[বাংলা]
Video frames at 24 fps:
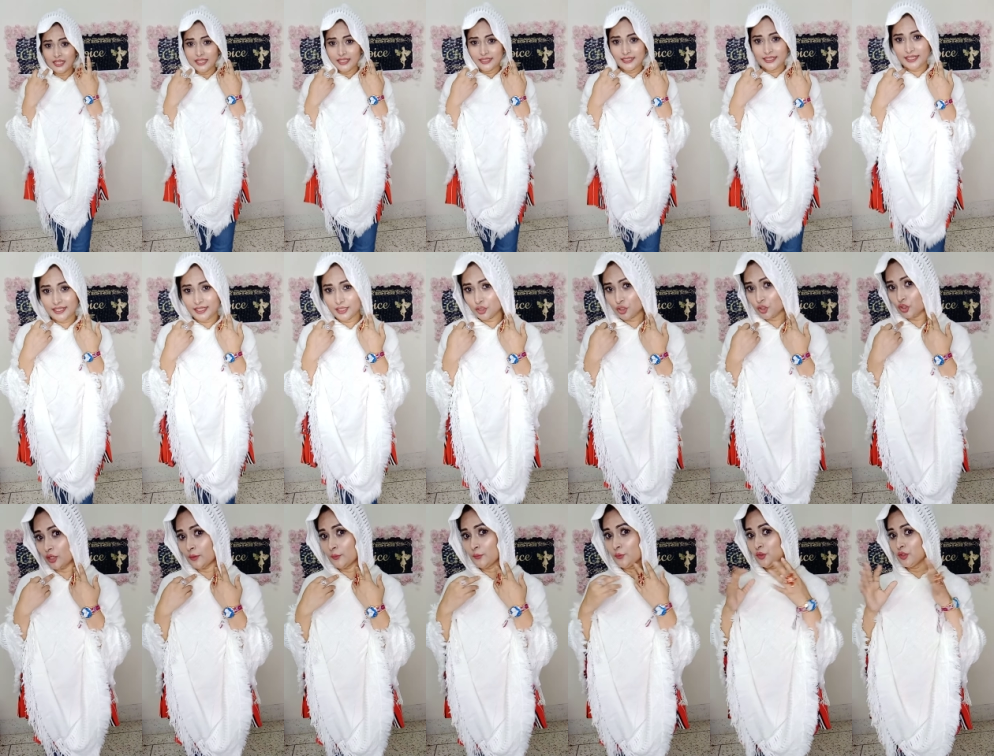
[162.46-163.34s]
দেখেন
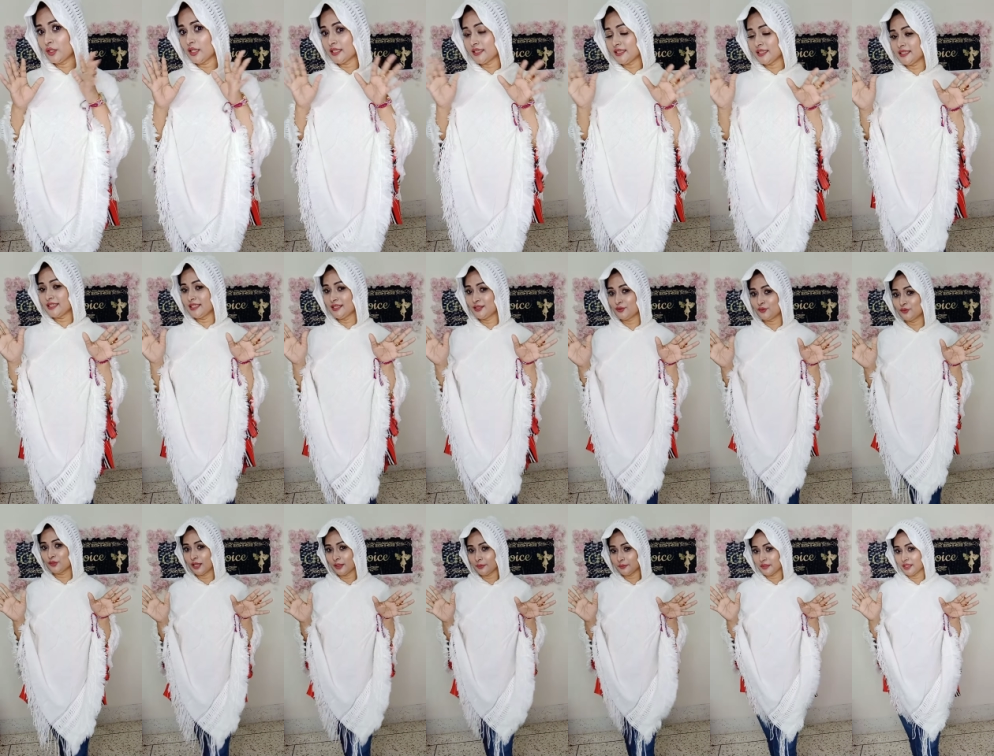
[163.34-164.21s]
সবগুলাতে কিন্তু
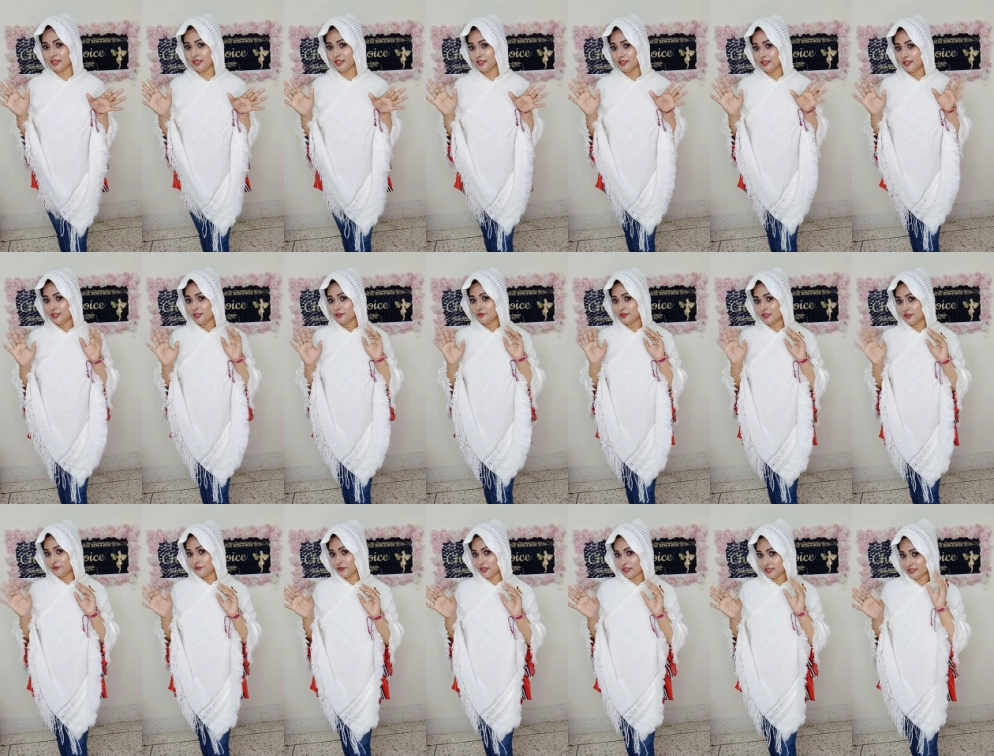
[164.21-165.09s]
আমি মানে
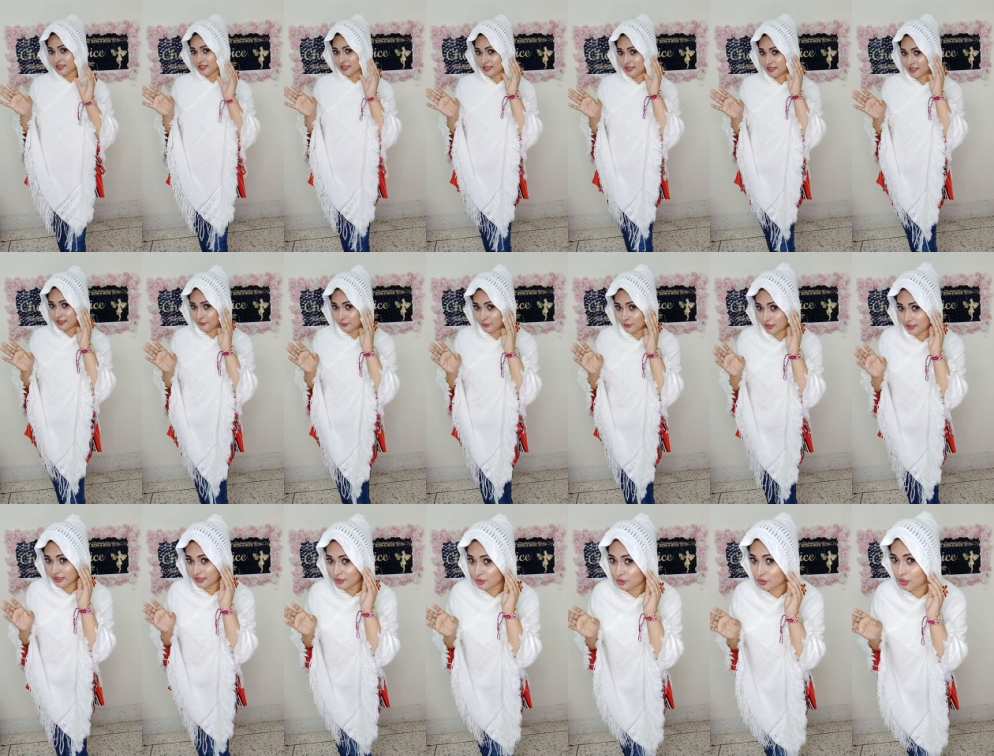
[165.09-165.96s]
ফার্স্টের দিকে
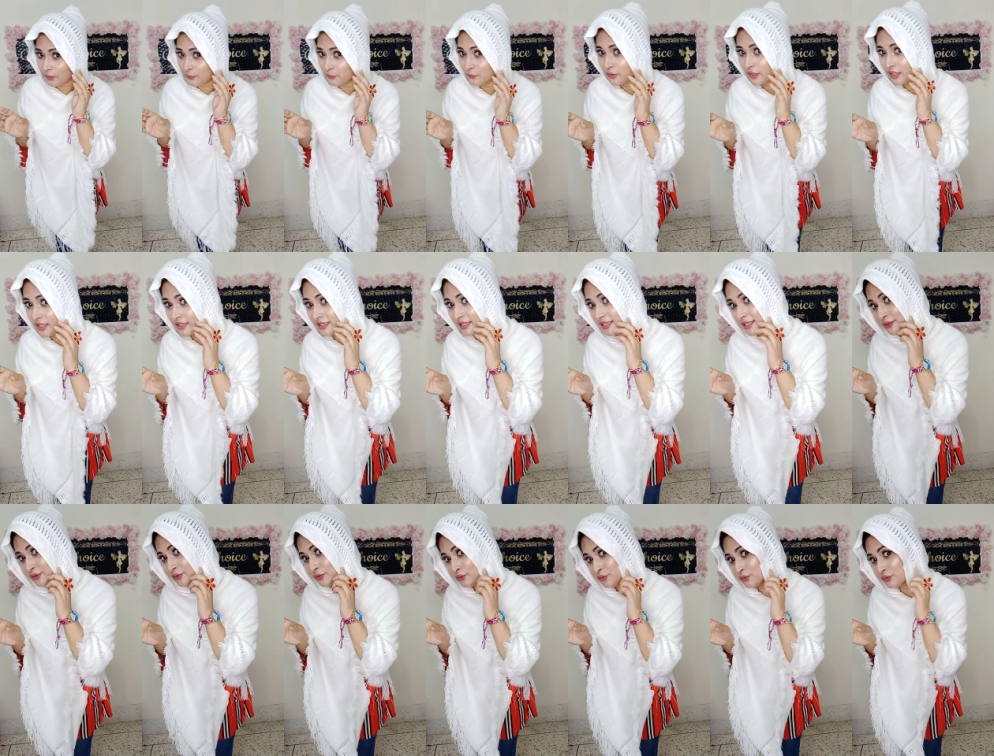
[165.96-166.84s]
বলিনি সবগুলাতে কিন্তু
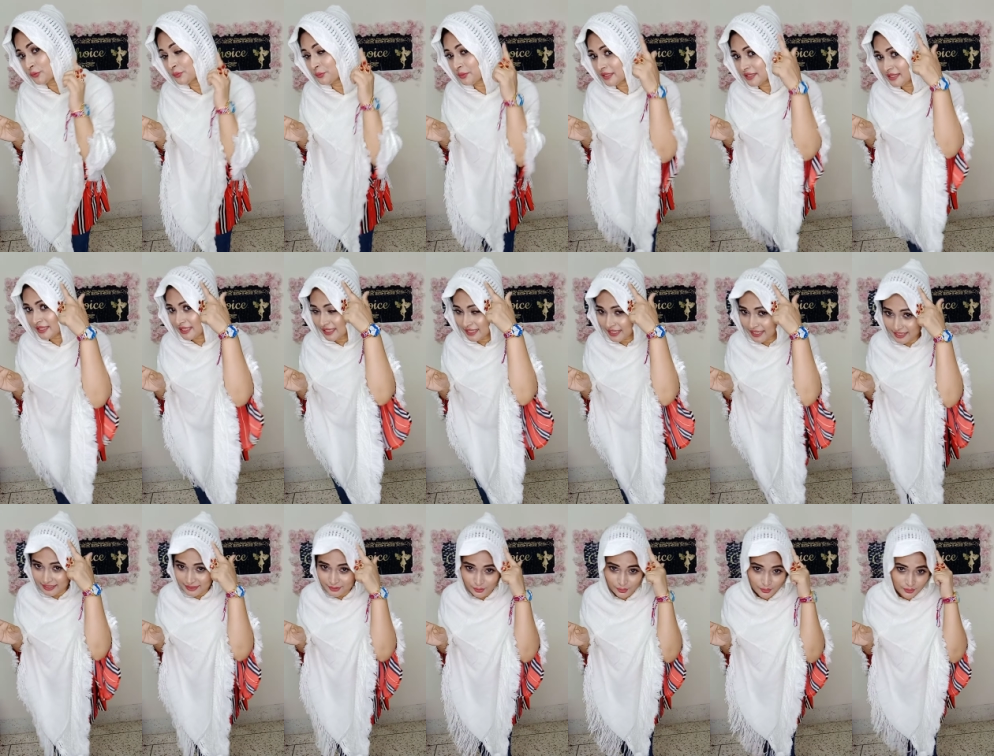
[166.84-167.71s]
টুপিতে এই
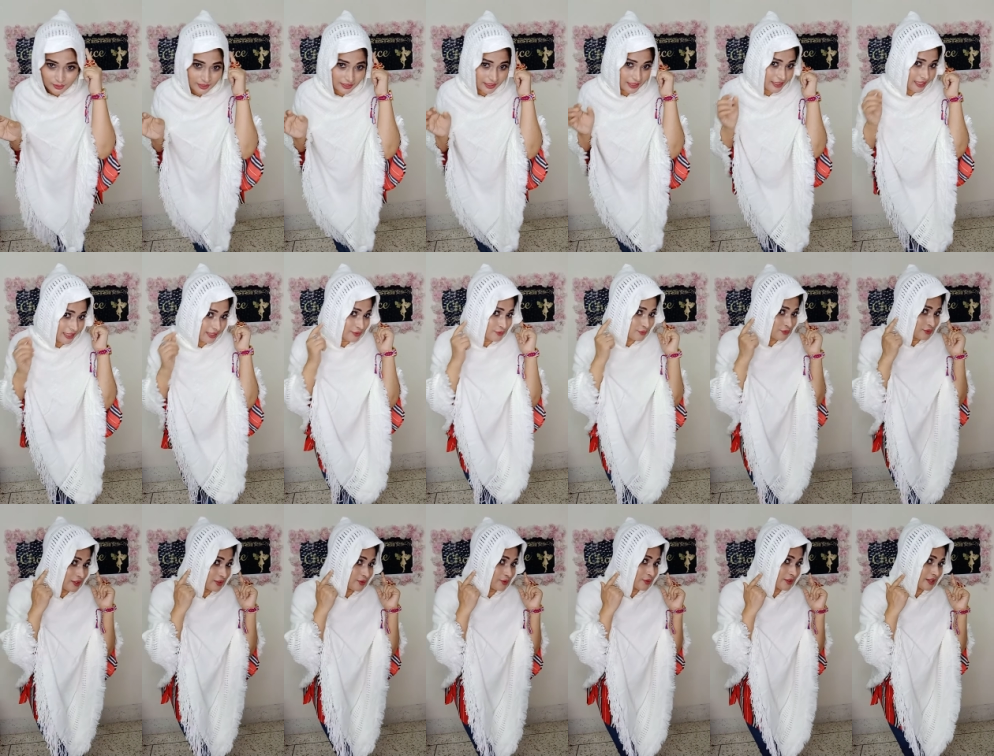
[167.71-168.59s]
ধরনের কাজগুলা
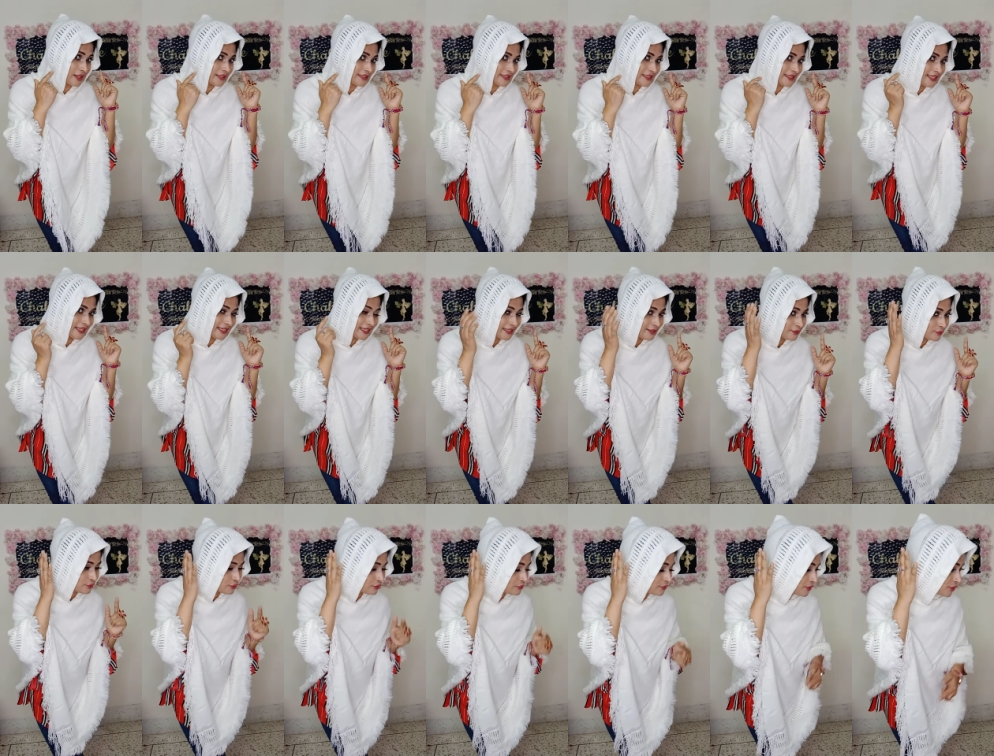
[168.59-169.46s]
করা আছে দেখেন খুবই